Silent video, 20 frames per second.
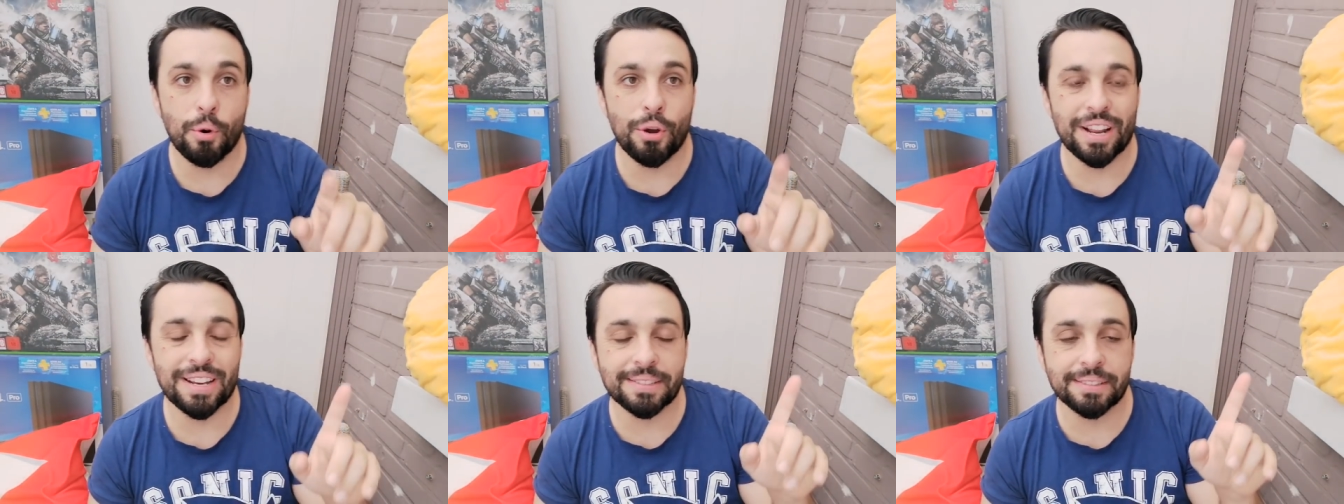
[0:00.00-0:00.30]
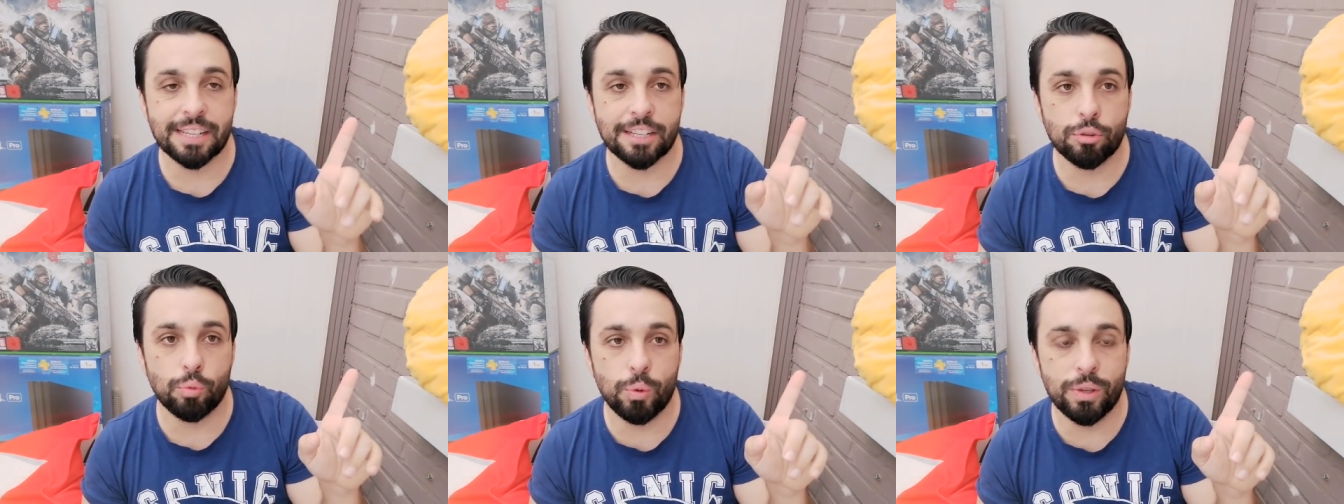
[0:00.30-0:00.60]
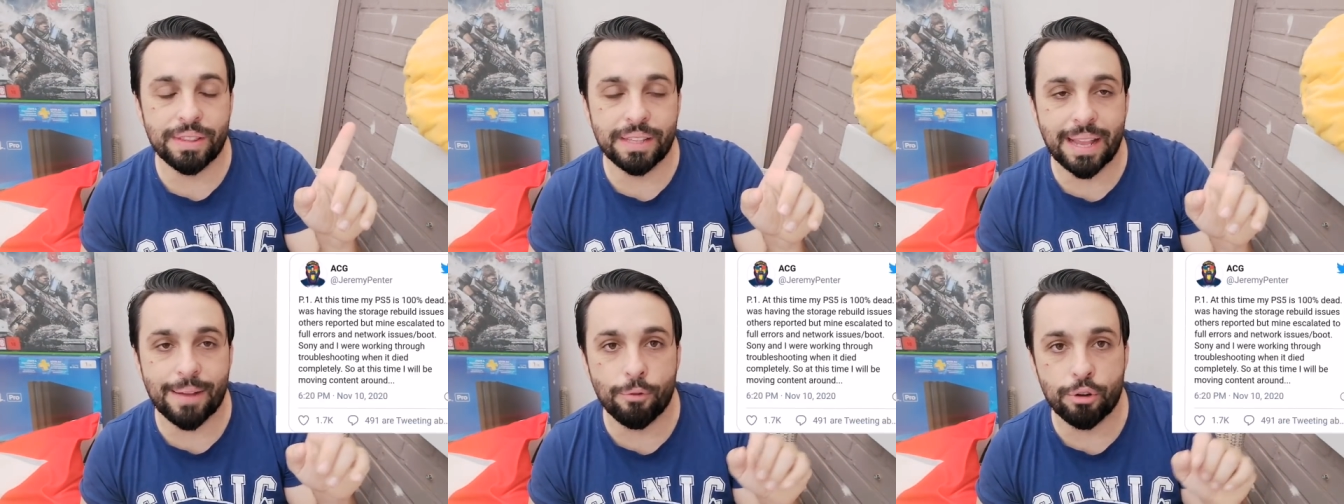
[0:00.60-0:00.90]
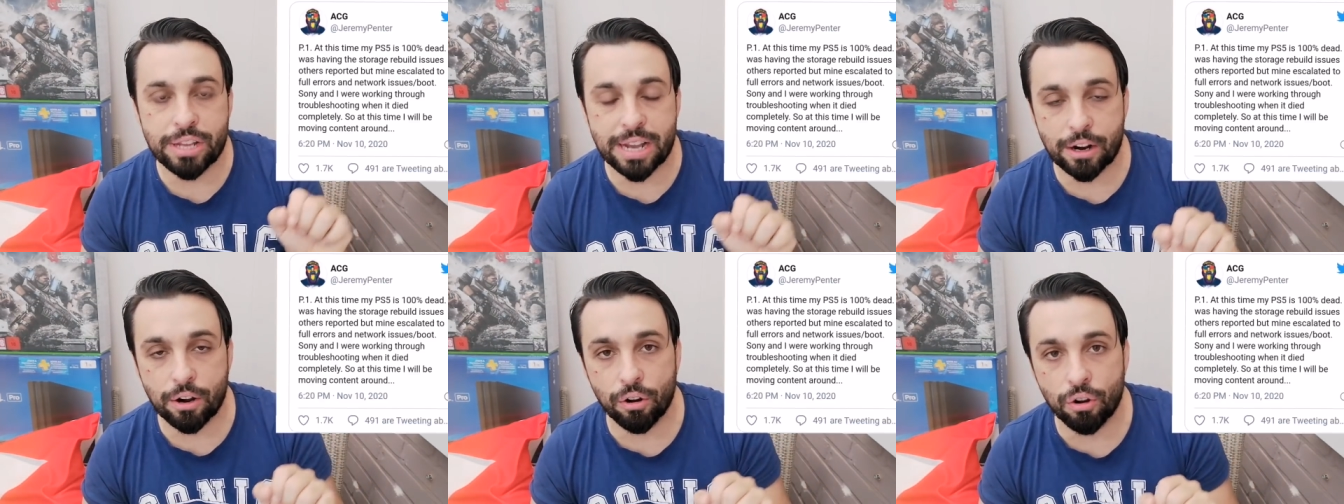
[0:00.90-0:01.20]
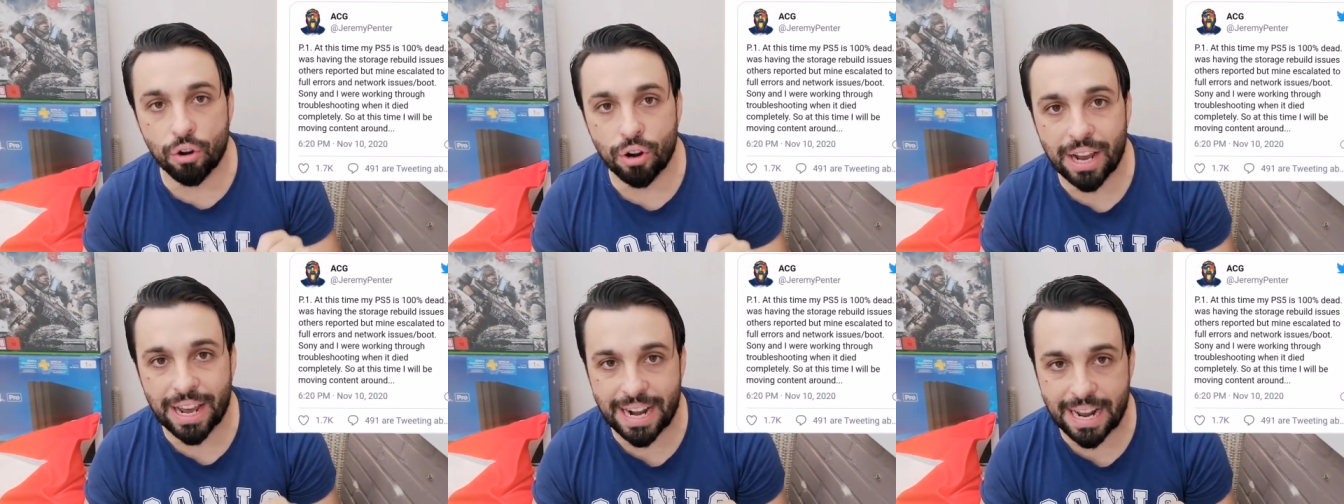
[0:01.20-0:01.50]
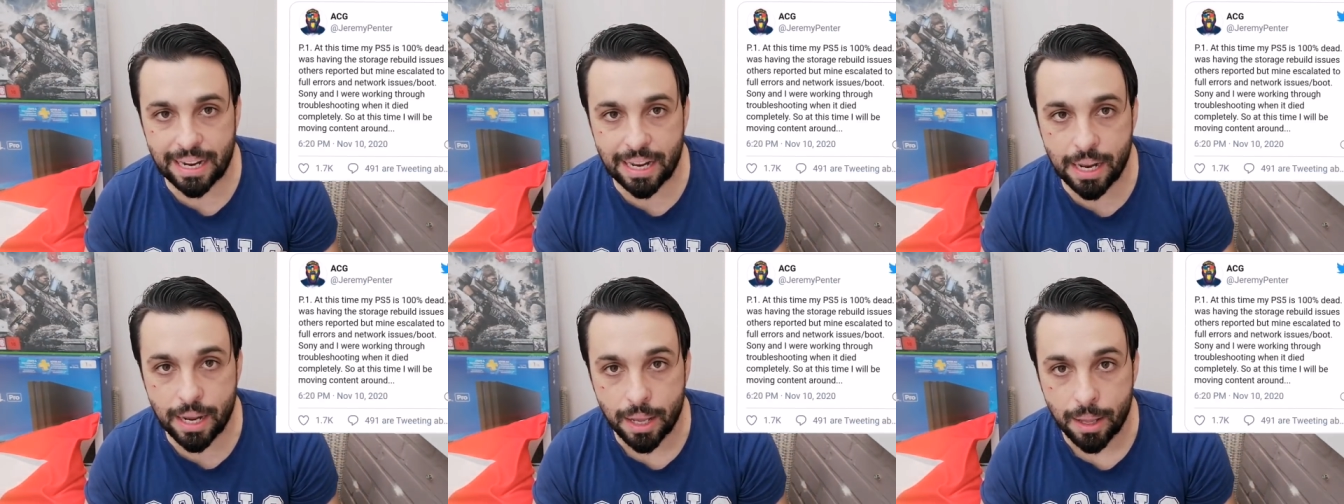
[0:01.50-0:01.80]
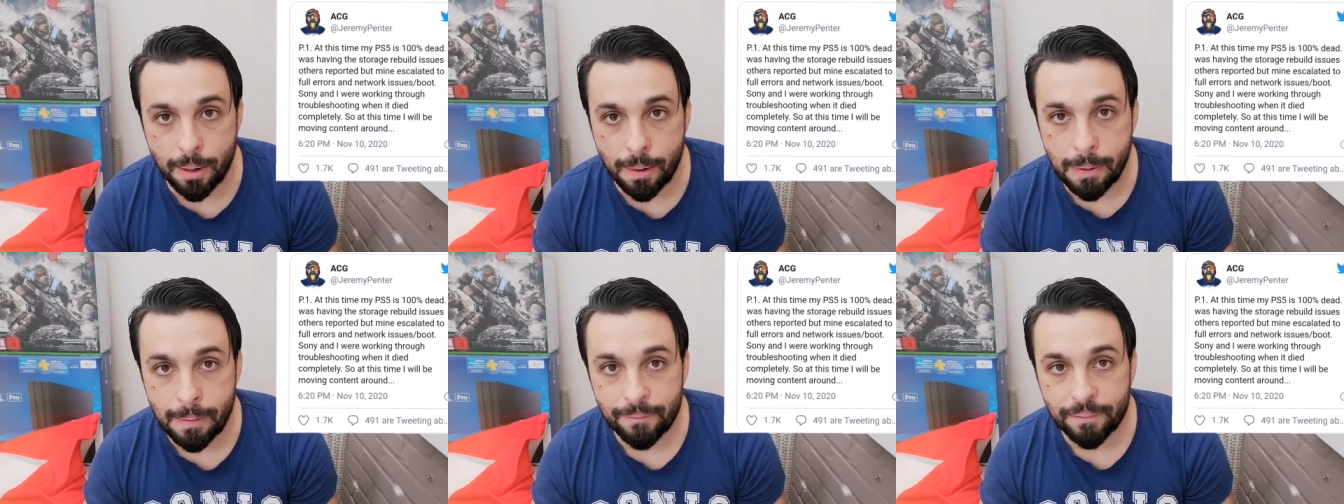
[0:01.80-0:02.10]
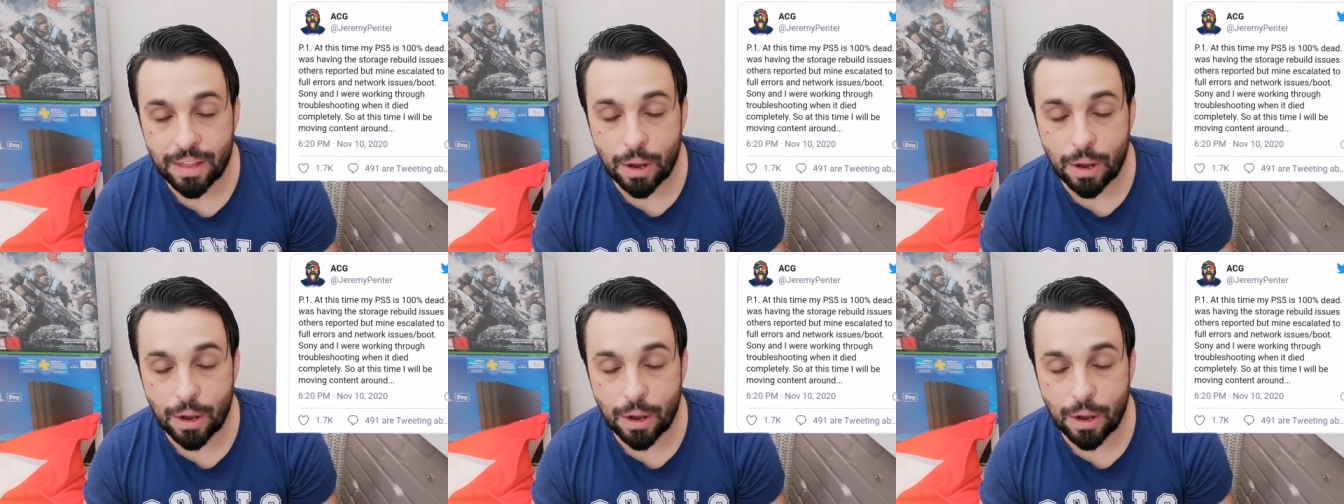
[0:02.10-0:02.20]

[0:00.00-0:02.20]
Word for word: por este tweet que voy a colocar aquí.